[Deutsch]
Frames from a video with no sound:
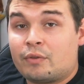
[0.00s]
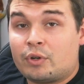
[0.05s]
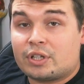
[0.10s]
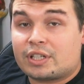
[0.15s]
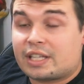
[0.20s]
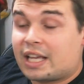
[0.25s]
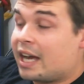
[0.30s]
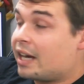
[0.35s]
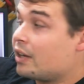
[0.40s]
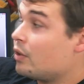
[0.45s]
würde
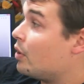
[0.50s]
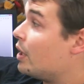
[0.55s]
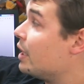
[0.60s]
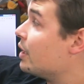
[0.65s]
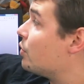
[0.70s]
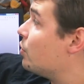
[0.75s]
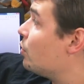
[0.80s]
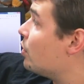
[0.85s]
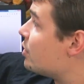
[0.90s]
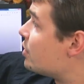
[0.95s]
ich sagen, noch
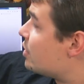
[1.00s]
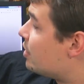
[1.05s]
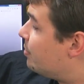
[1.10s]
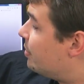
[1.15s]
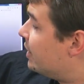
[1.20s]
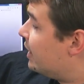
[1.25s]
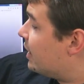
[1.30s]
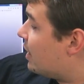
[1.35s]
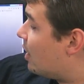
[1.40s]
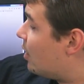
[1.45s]
ein kurzer
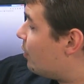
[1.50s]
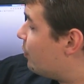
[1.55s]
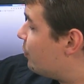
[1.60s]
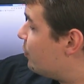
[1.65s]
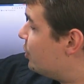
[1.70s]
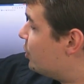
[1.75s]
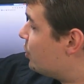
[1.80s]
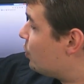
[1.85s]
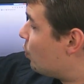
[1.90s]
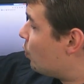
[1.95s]
Blick auf
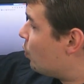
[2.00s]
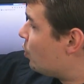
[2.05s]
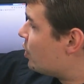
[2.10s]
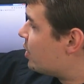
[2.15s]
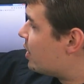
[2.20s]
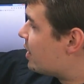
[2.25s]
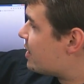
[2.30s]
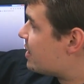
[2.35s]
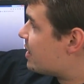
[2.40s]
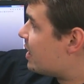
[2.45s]
die
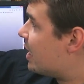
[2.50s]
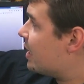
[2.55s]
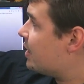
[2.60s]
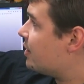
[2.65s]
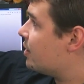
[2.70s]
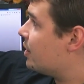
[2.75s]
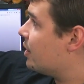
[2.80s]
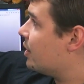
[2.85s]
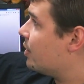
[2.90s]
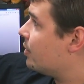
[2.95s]

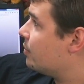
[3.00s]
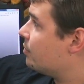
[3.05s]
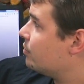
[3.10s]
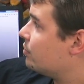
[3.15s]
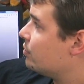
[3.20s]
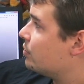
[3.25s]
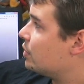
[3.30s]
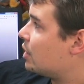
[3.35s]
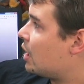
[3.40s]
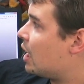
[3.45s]
Unterseite
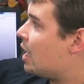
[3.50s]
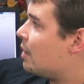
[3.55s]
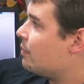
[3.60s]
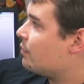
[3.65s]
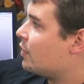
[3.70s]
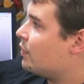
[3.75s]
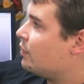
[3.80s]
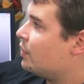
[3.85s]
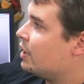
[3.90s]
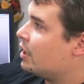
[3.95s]
da
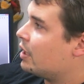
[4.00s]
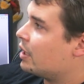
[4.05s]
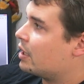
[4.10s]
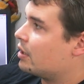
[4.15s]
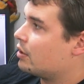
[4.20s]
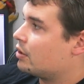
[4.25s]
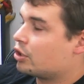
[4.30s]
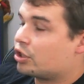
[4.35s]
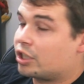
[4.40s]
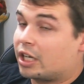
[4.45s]
haben wir wieder
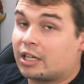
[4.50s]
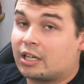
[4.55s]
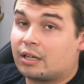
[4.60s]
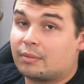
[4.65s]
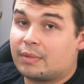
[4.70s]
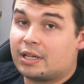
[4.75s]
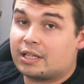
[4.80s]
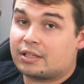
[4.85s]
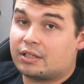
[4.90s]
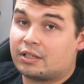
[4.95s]

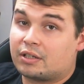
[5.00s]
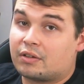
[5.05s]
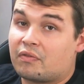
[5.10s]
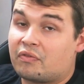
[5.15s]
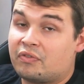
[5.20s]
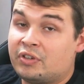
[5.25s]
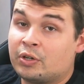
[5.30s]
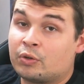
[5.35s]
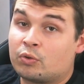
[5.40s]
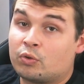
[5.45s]
standardmäßig
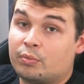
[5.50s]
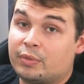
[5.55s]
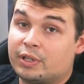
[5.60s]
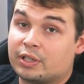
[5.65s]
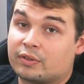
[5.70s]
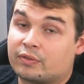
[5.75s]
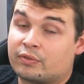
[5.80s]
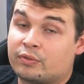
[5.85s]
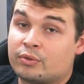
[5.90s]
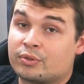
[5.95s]
vier
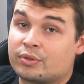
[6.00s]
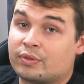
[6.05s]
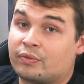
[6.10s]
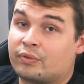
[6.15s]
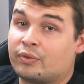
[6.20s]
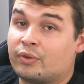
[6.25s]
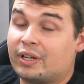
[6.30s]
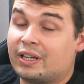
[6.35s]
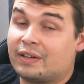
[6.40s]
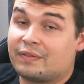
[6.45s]
gummierte Füße
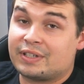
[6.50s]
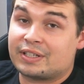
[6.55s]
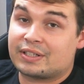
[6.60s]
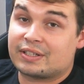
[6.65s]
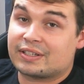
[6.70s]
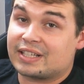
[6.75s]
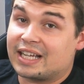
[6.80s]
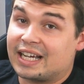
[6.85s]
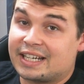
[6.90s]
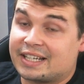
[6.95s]
für, ihr wisst
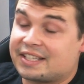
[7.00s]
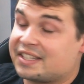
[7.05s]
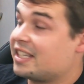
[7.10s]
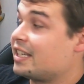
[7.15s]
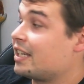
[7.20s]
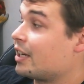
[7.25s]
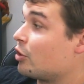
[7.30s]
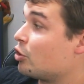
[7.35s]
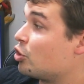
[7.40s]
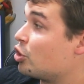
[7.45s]
es, einen
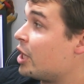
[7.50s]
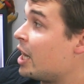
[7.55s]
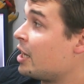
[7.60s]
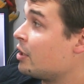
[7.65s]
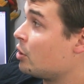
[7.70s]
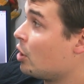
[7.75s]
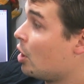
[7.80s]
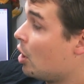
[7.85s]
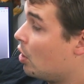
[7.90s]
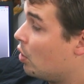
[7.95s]
sicheren
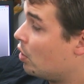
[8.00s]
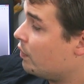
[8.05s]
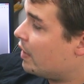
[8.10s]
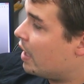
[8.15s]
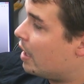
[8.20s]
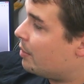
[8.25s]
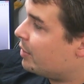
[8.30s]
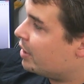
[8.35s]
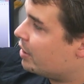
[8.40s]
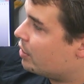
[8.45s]
Stand. Und
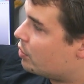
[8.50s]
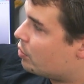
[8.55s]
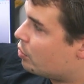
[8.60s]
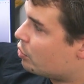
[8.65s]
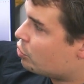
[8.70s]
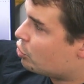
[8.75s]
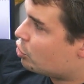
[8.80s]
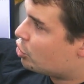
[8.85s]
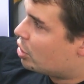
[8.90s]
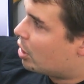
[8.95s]
wir haben hier einen
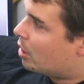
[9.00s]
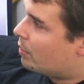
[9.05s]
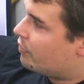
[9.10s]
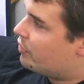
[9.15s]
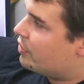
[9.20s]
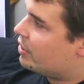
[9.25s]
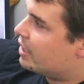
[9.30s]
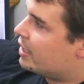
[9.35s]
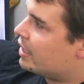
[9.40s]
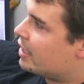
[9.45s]
großen
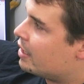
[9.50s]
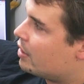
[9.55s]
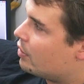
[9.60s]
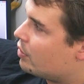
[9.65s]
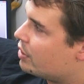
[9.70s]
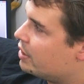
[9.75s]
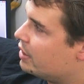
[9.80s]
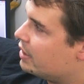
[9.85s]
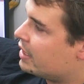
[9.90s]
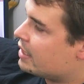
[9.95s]
Staubfilter, der dann
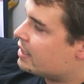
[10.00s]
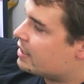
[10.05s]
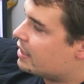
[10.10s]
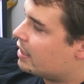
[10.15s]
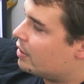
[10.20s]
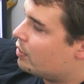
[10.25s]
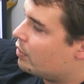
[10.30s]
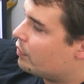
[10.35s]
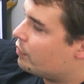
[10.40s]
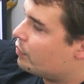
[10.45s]
auch die
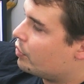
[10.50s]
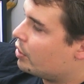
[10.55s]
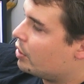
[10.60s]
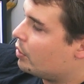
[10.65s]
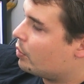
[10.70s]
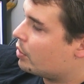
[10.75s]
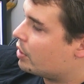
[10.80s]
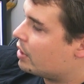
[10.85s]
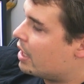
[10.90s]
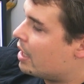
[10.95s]
Netzteilöffnung
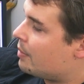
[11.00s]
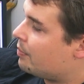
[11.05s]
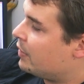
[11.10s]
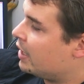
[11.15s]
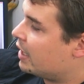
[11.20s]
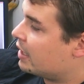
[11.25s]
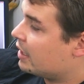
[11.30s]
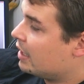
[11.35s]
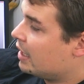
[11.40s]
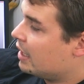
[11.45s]
hier unten
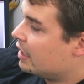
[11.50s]
abdeckt.